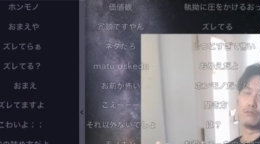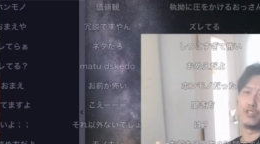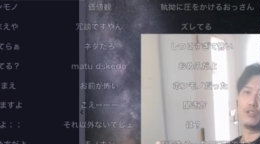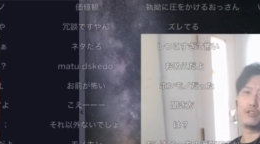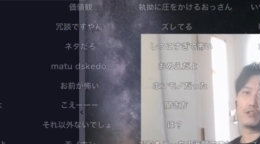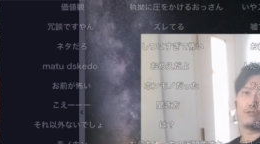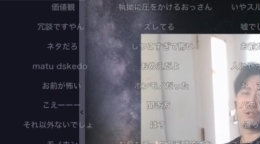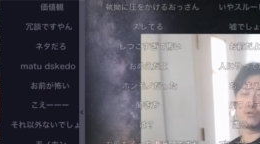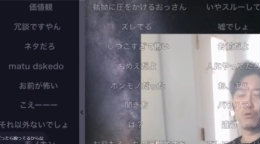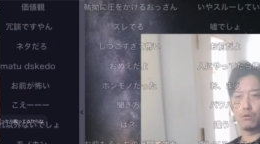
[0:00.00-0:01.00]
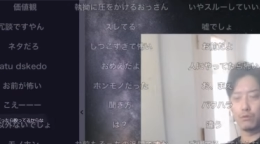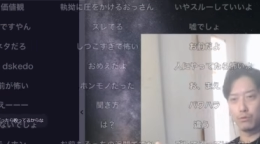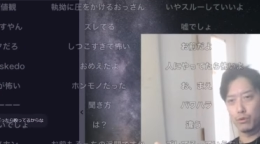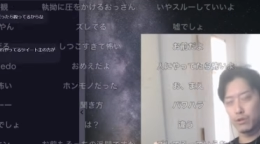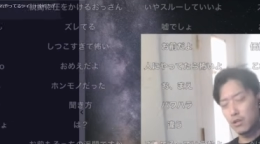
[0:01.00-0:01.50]
脆弱な心を、
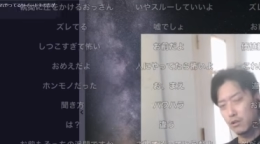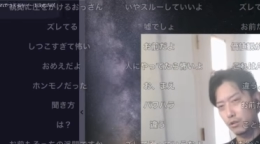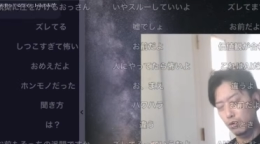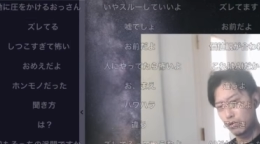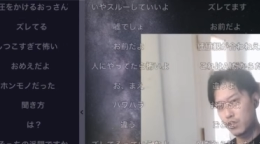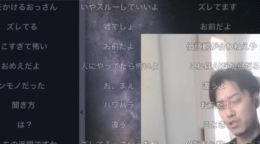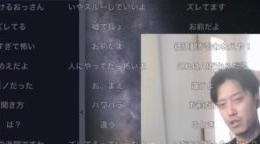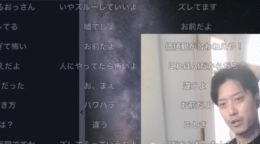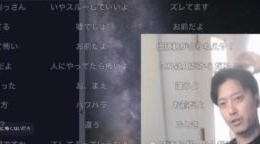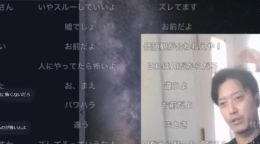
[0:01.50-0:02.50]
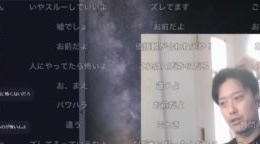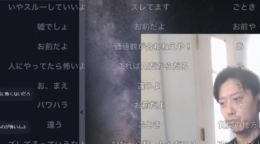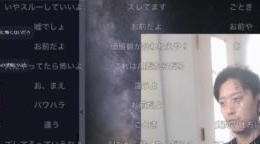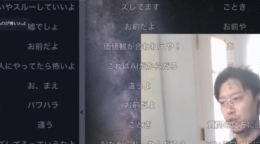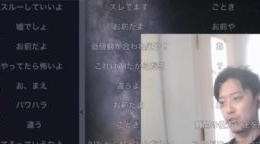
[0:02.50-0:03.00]
俺なんか強制してあげたい
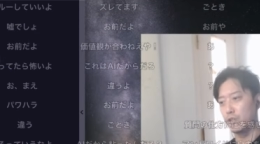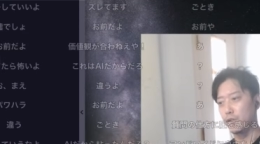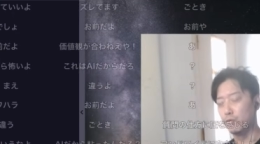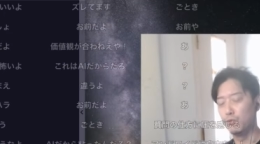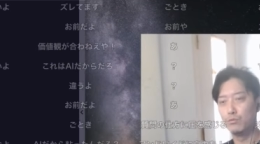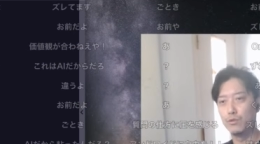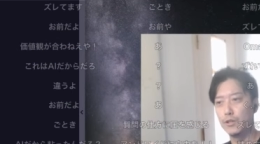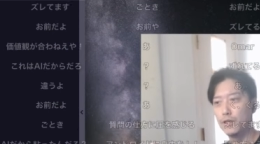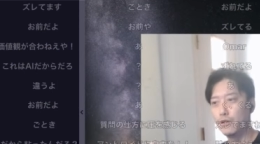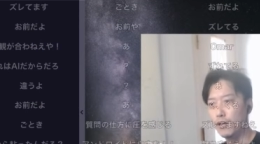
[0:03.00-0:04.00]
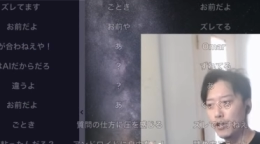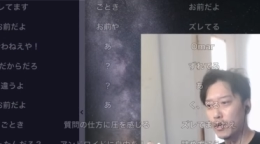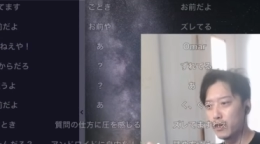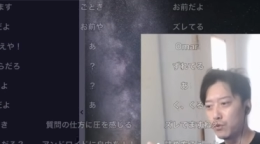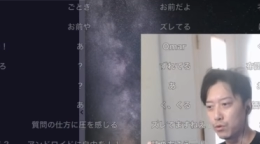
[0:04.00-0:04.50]
な、マジで。本当に。
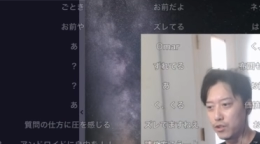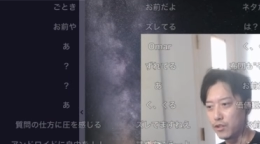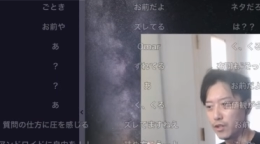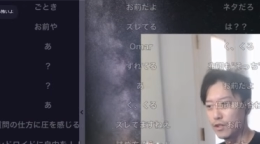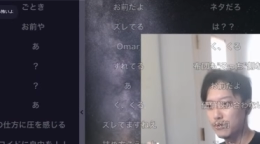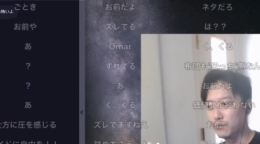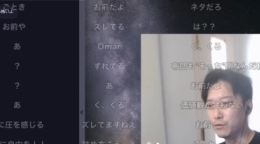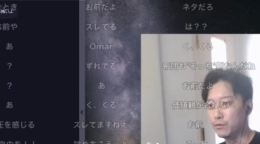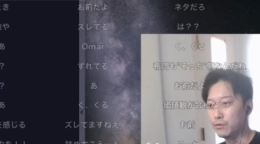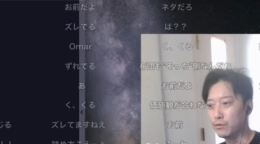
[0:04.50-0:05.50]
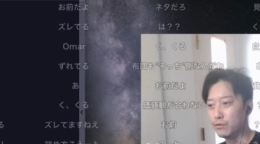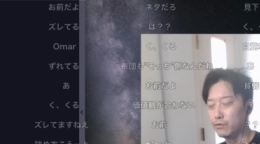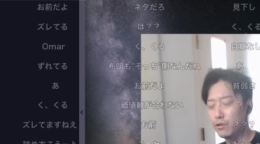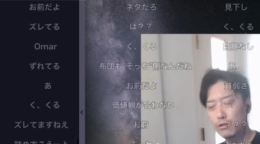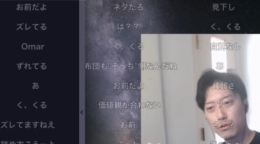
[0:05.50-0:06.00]
AI ごときで。う
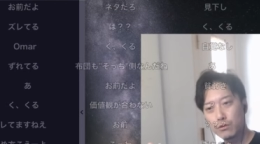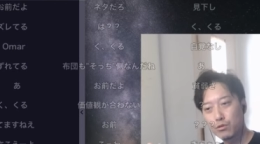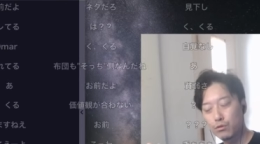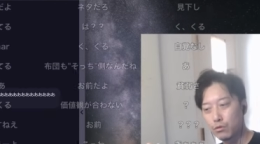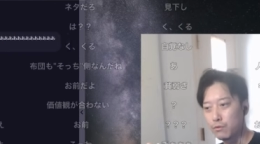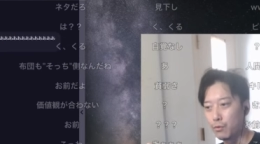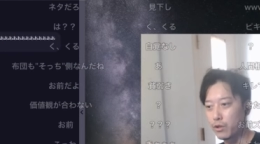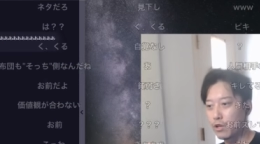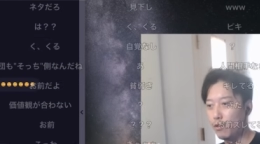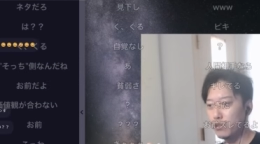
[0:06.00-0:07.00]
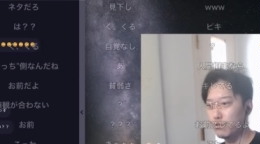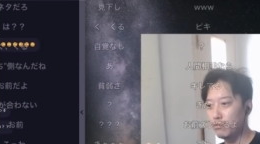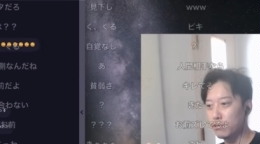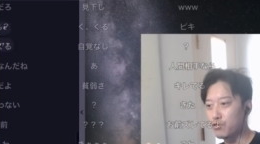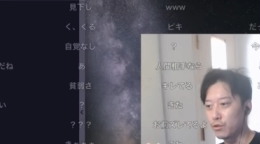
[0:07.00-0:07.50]
ん。なんかちょっと、俺、かわい
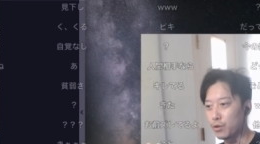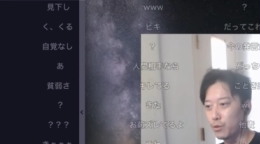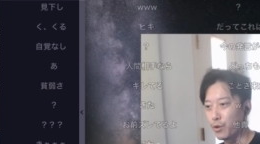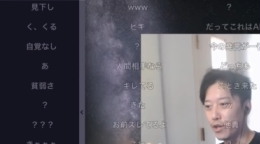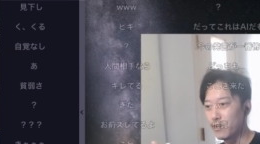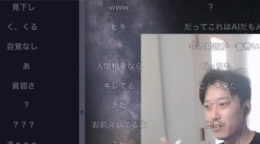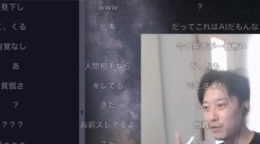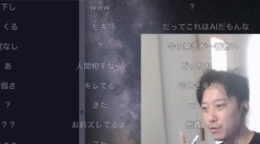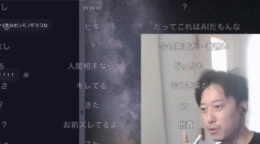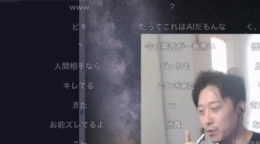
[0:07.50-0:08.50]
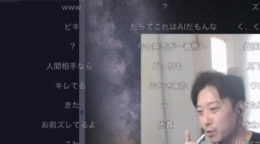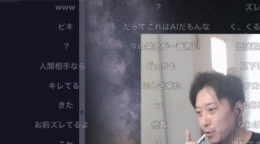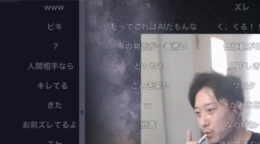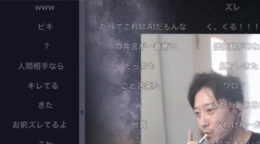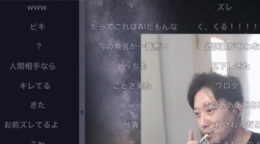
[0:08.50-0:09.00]
そうになっちゃうんだけど、俺。うん。